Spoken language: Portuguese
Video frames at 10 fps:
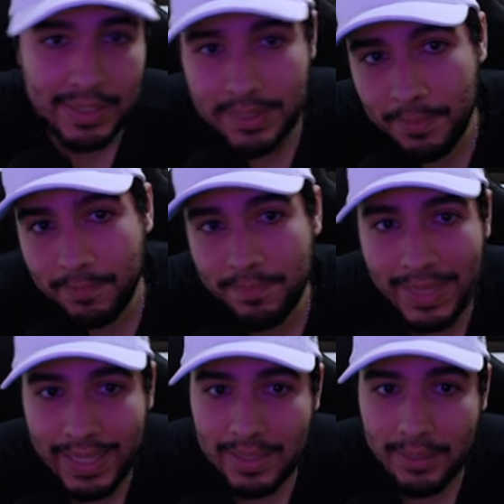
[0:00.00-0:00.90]
a ser
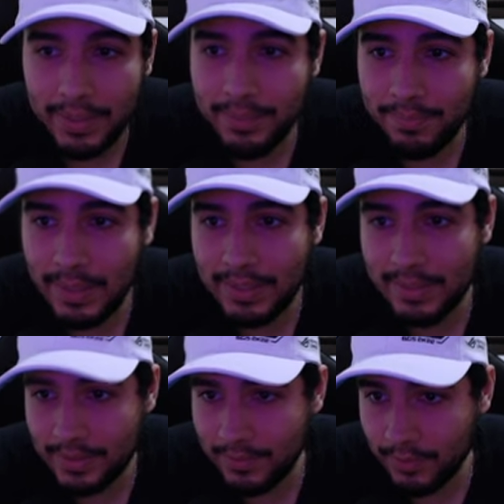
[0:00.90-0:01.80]
D também,
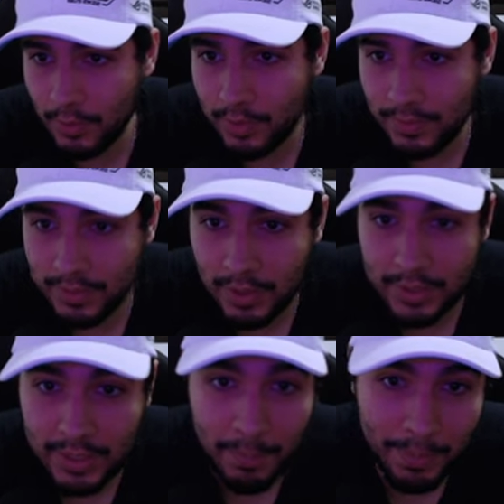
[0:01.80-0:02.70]
mas
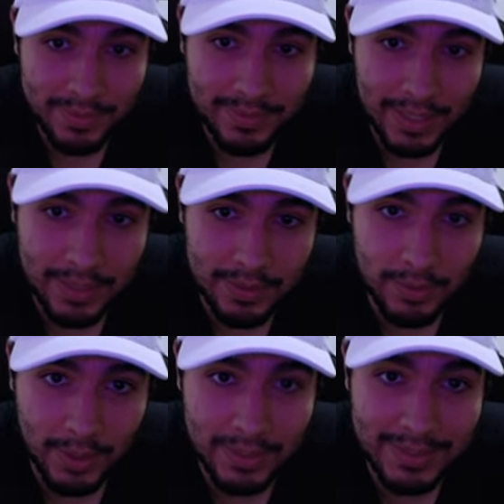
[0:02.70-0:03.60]
chega a pensar
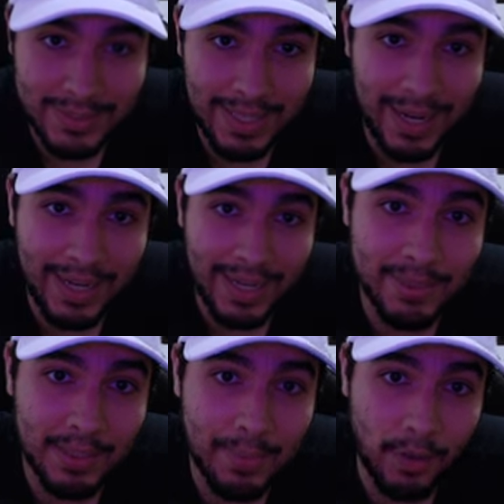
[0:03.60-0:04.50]
nisso. Eu acho que Sterak
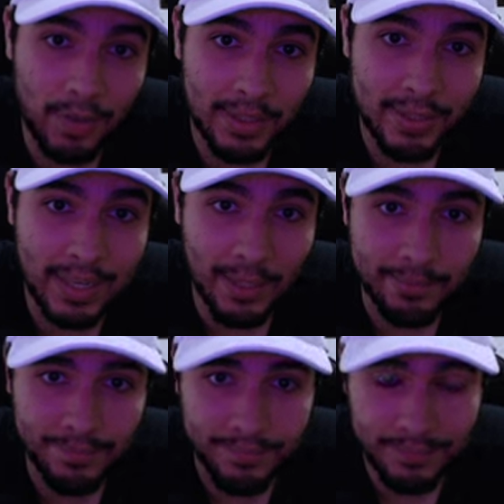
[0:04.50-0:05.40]
sendo melhor do que GA
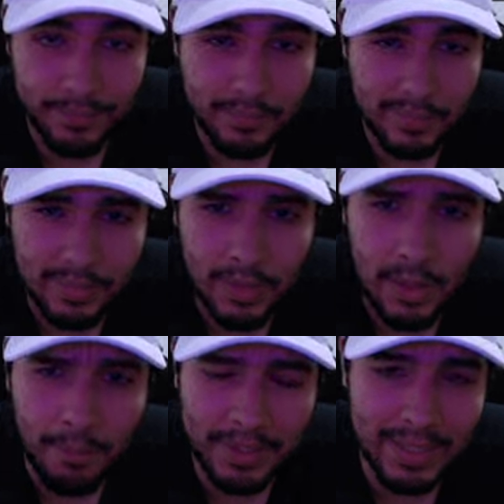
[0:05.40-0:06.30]

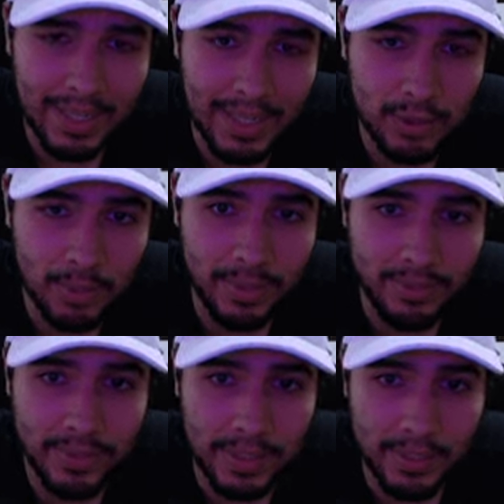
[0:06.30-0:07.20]
pra te dar aquela
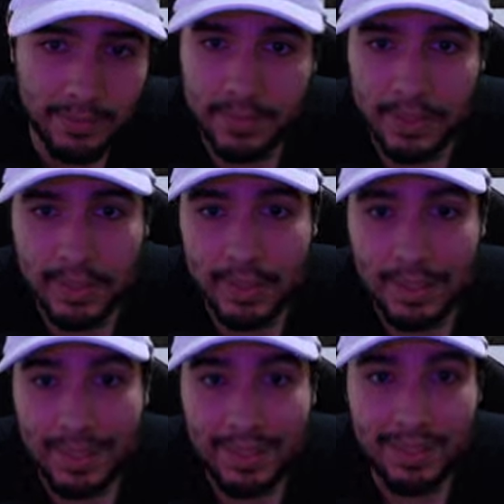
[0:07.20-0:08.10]
sobrevida ali.
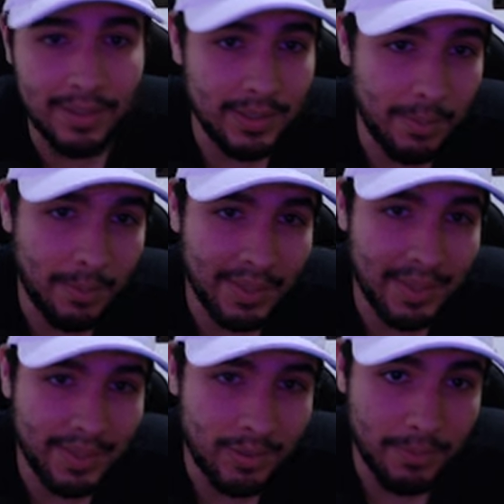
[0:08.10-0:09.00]
Ah, e uma
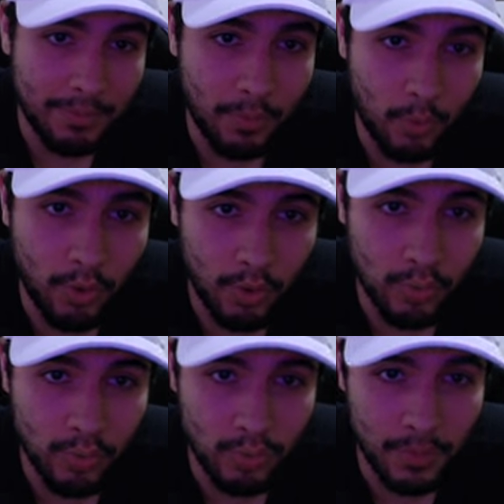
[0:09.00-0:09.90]
Magnection é
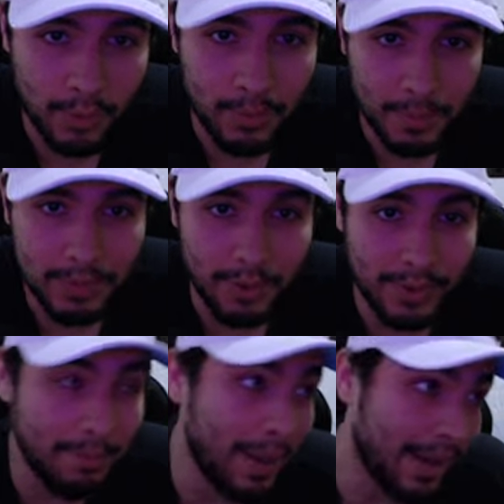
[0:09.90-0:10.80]
horroroso, meu irmão do céu.
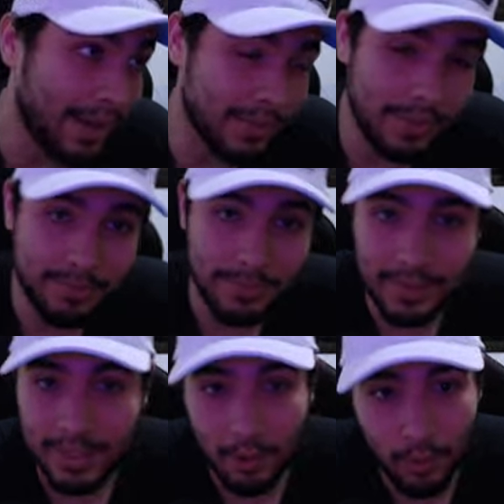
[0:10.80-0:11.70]
E é barato, hein?
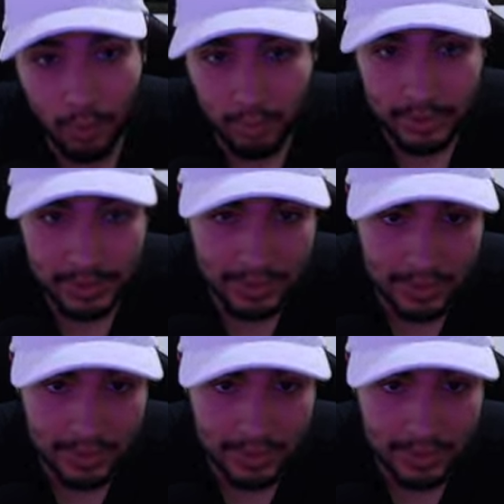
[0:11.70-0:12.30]
E é horroroso esse